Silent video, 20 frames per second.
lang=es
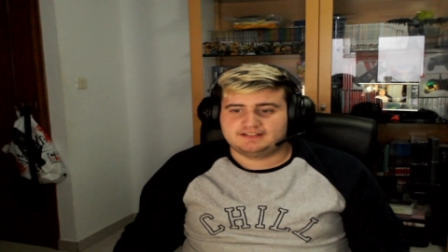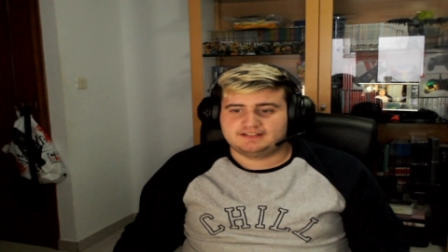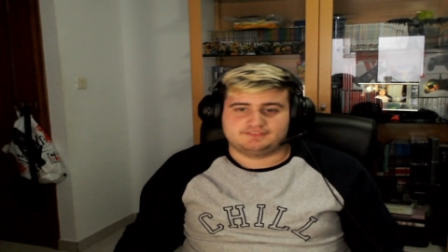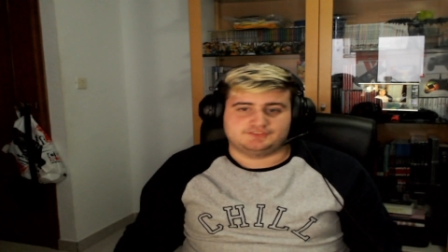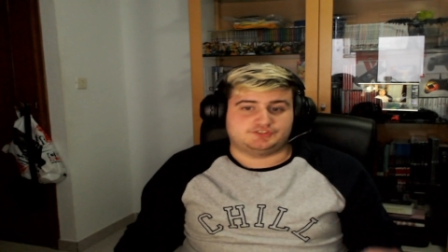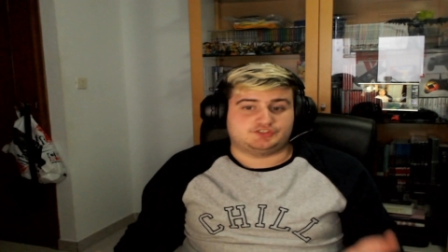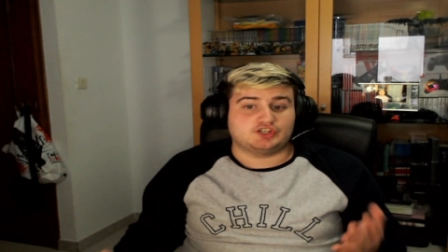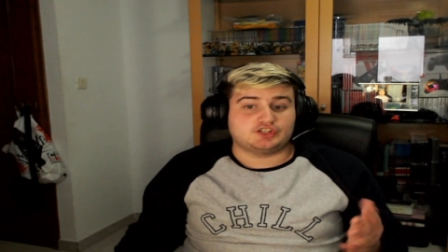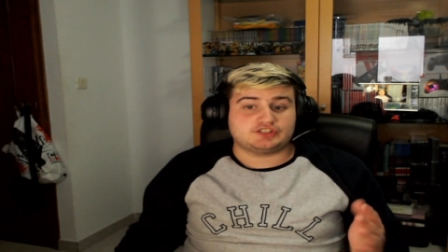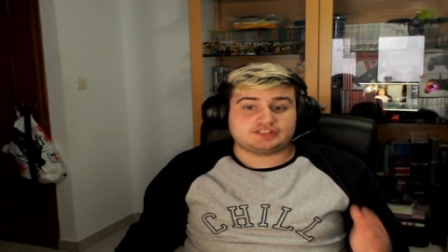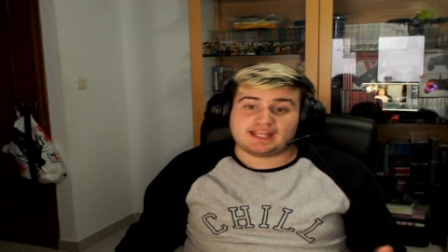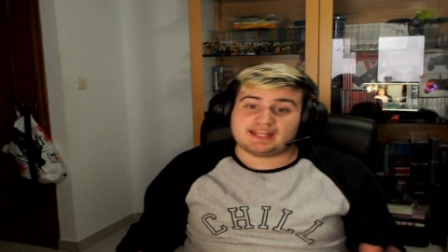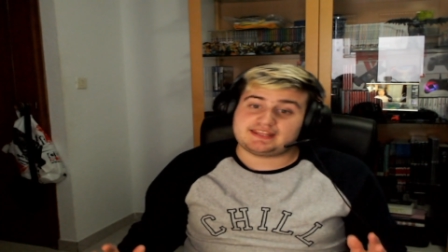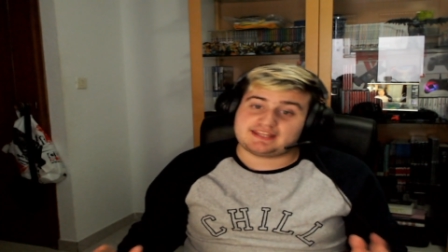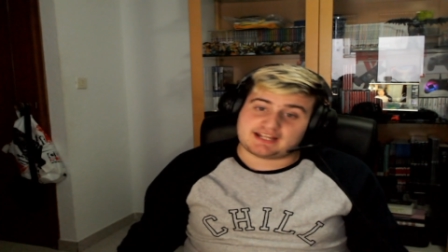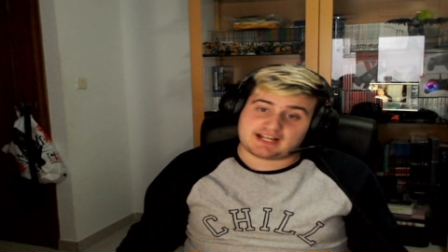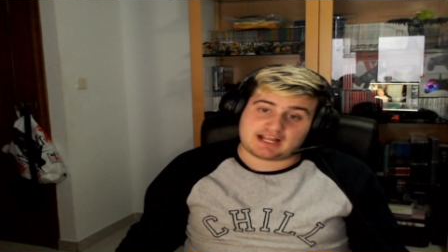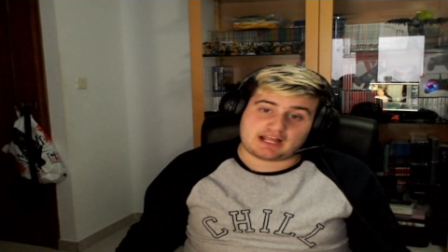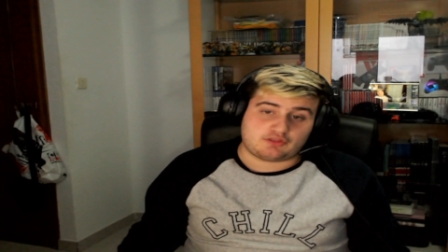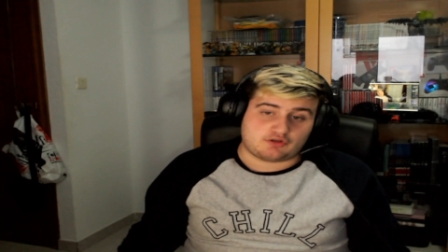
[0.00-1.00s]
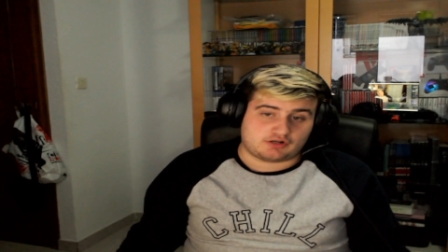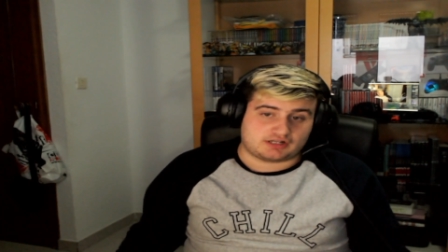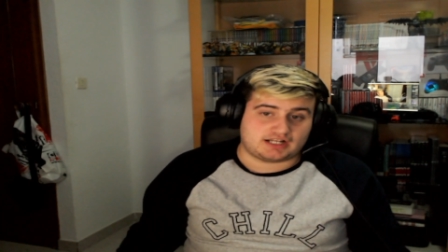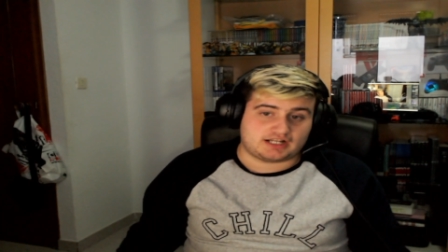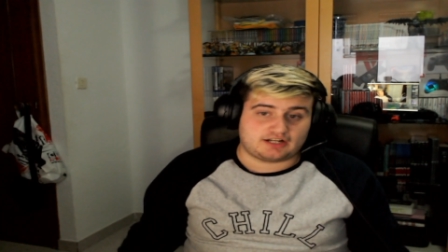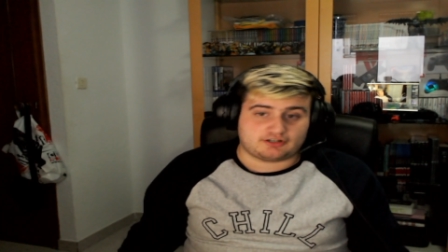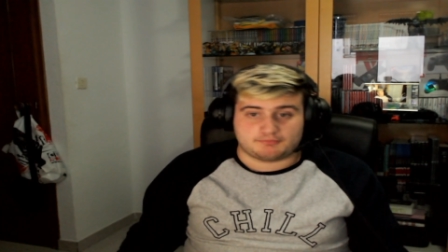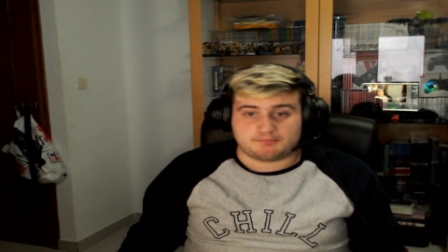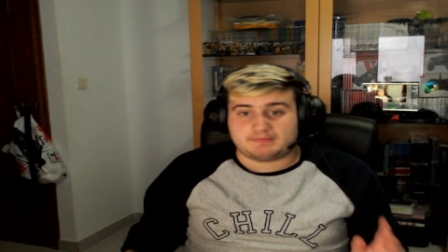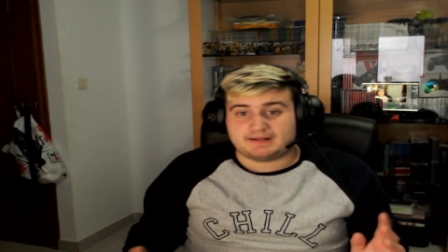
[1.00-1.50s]
yo ya he dejado
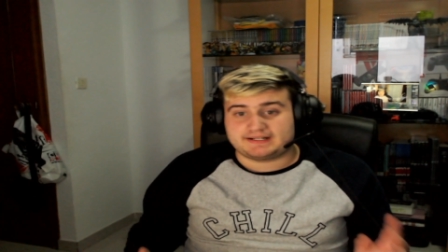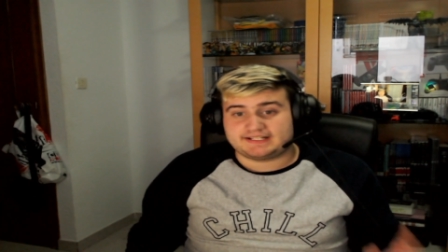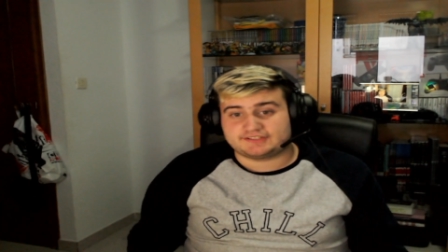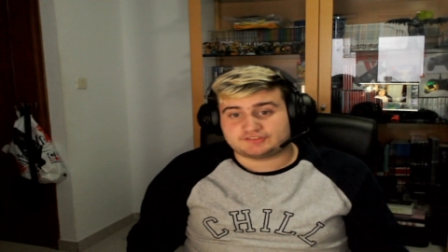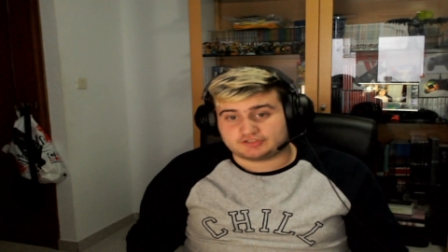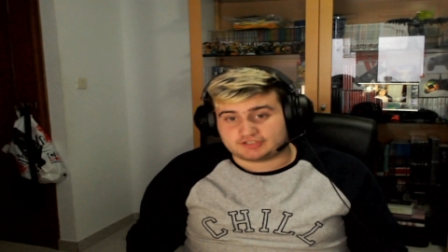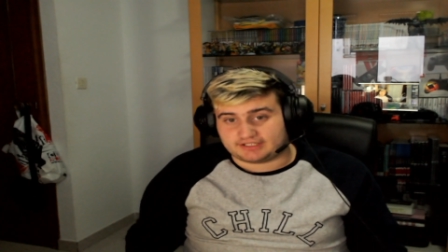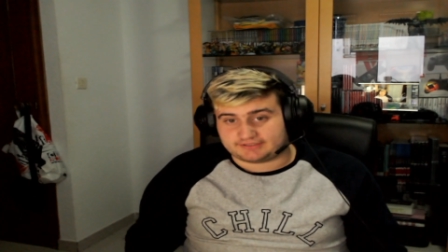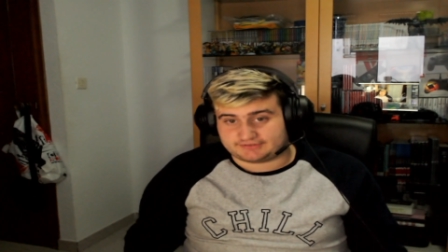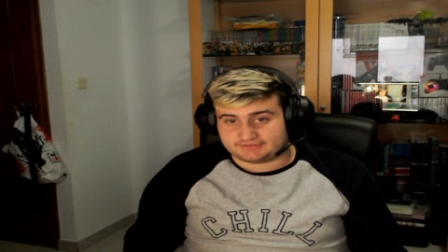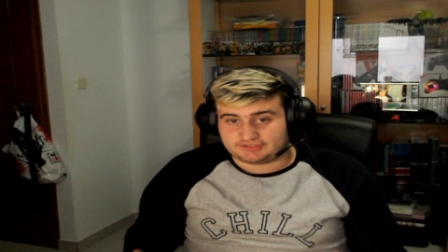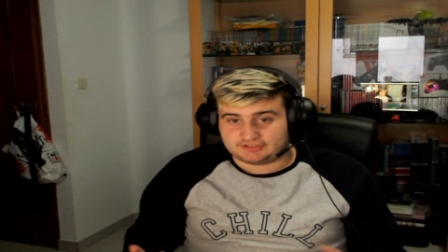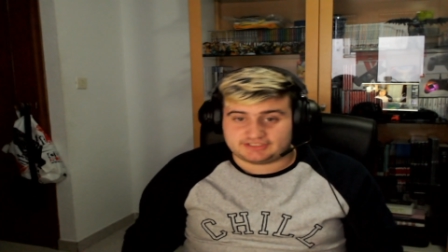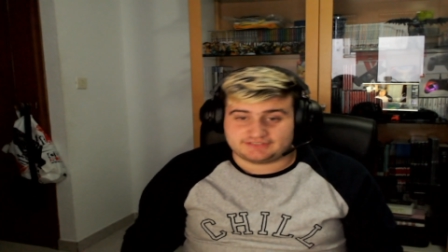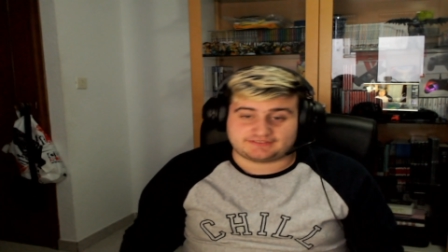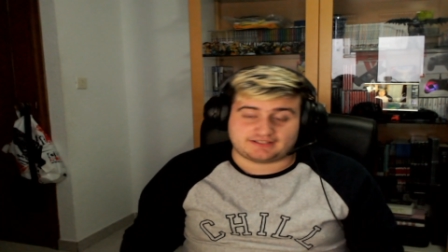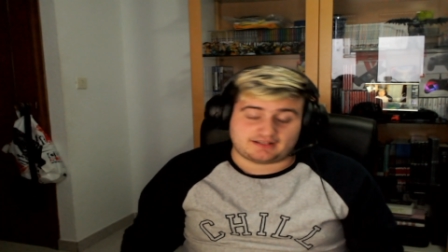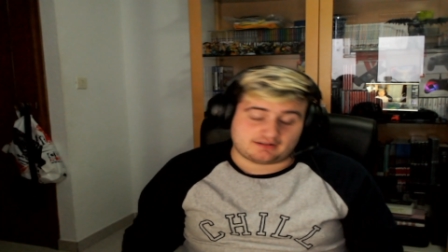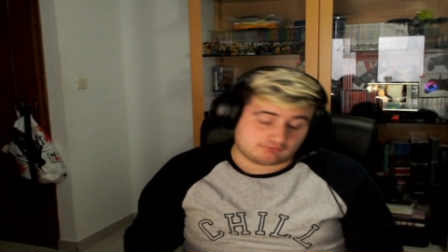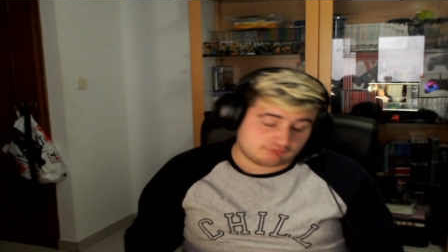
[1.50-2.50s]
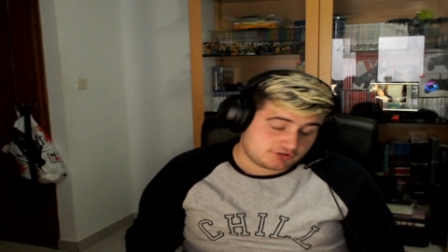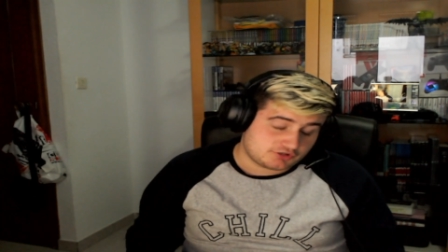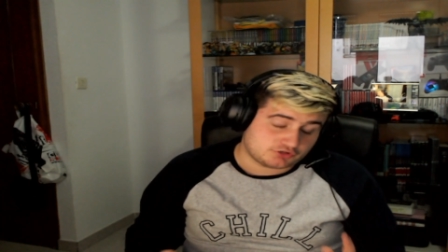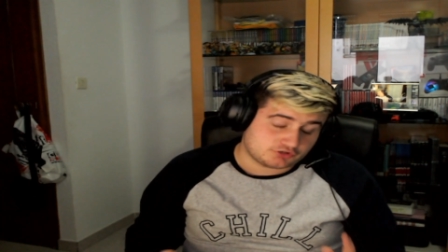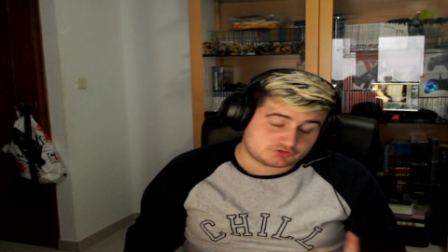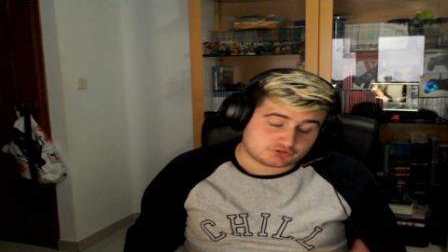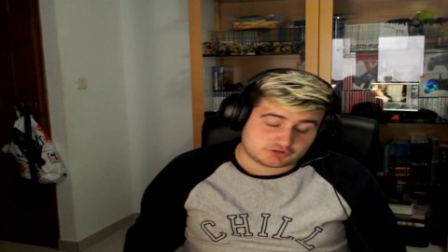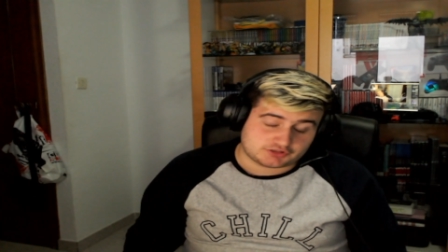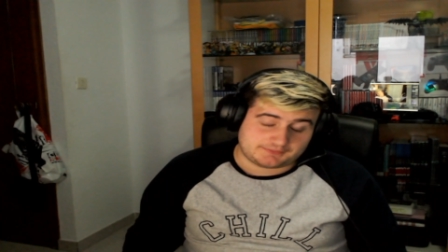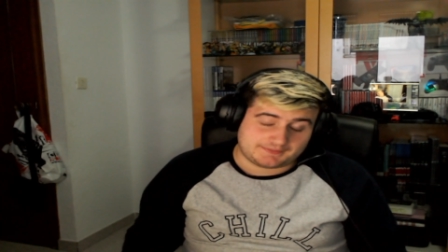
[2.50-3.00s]
claro en varias ocasiones algún que
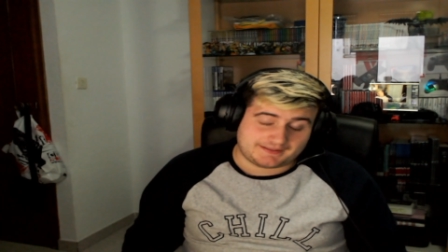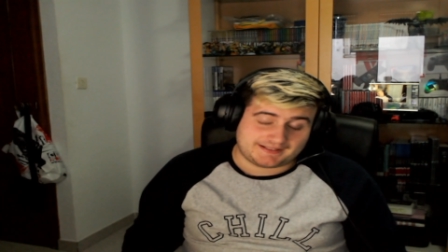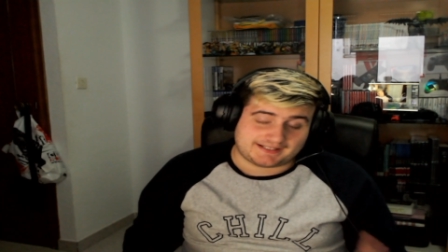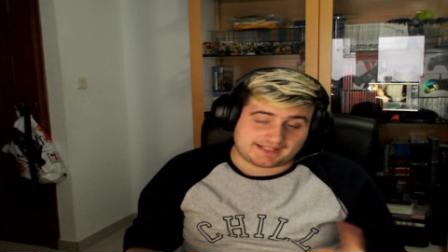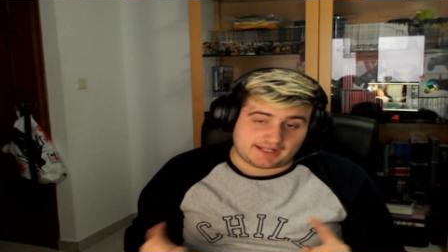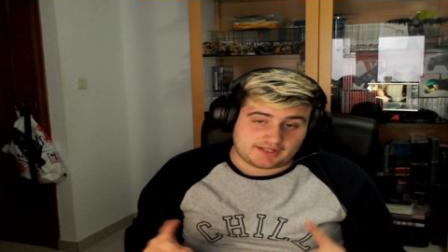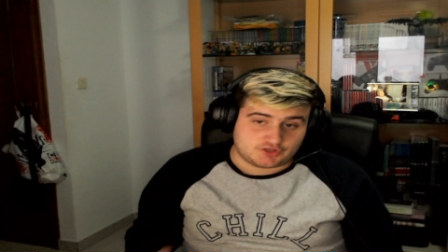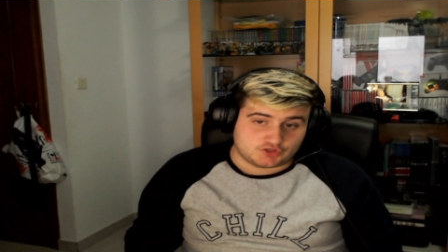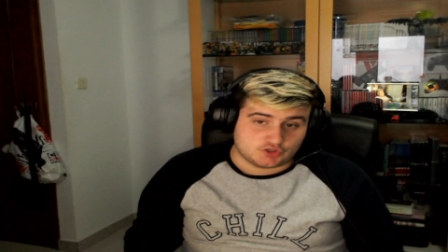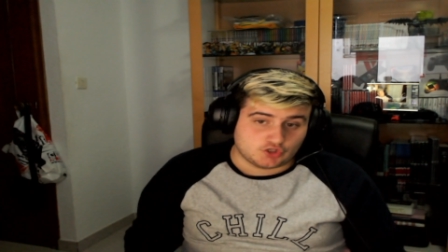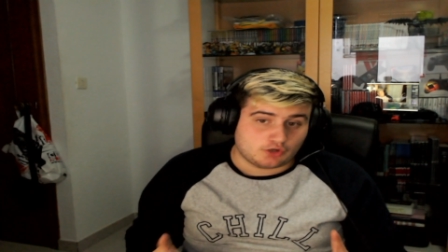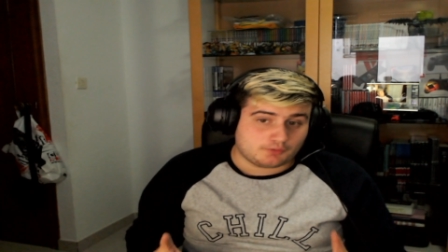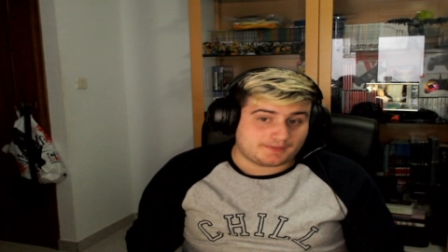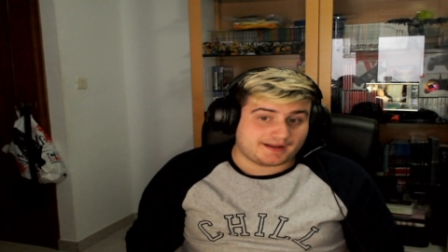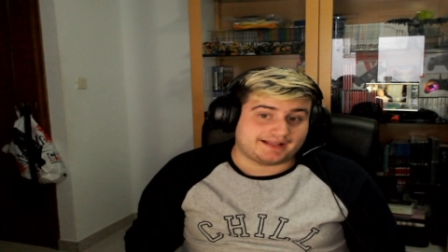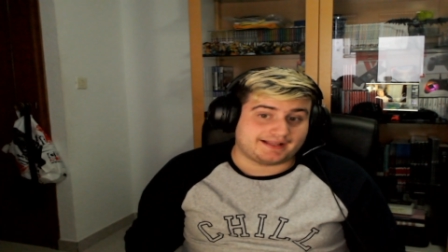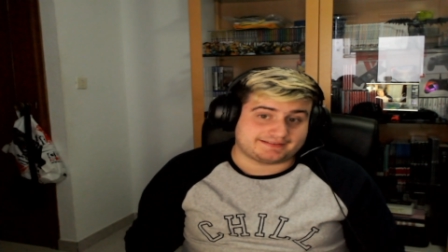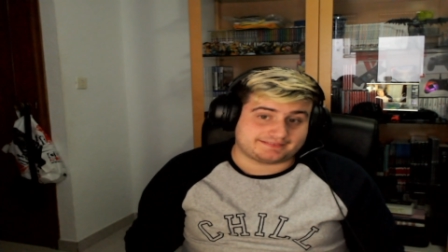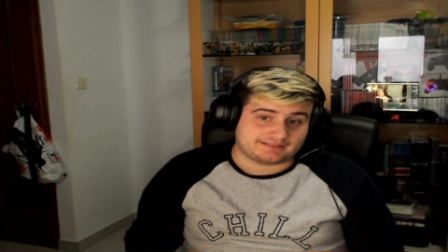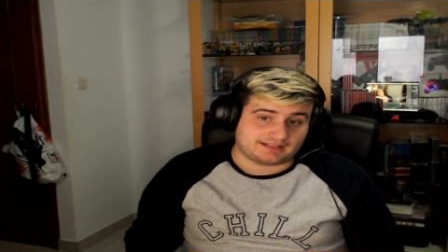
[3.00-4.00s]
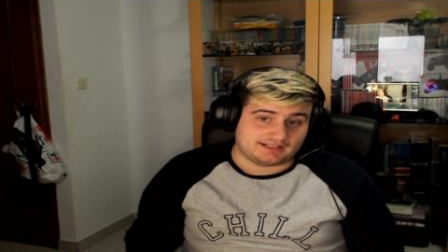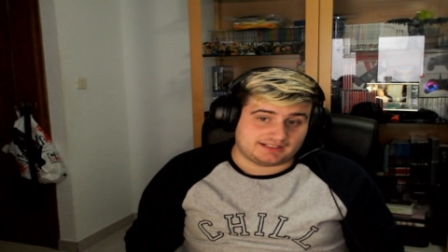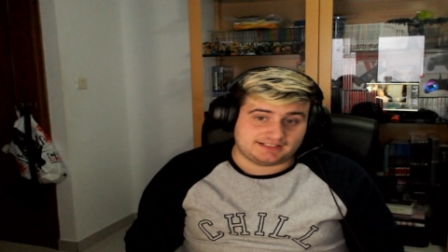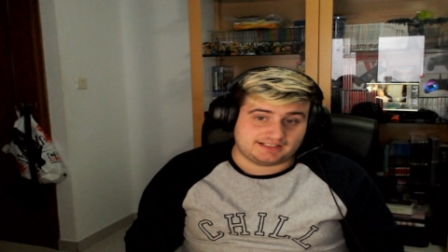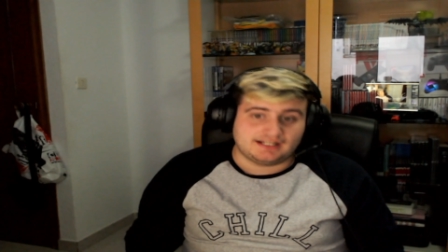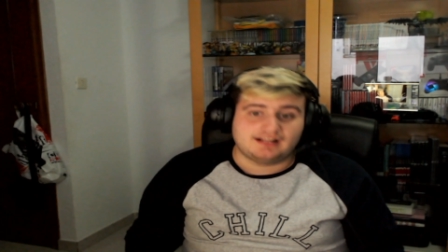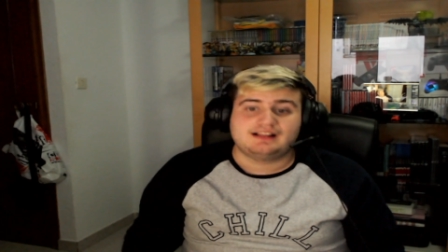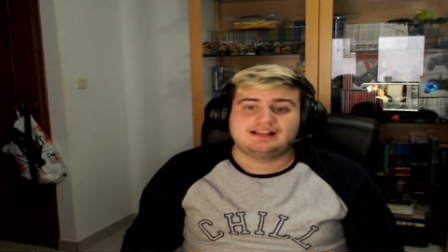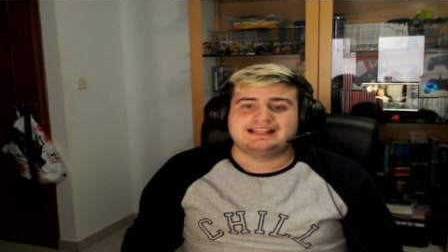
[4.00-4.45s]
otro nivel que no va a salir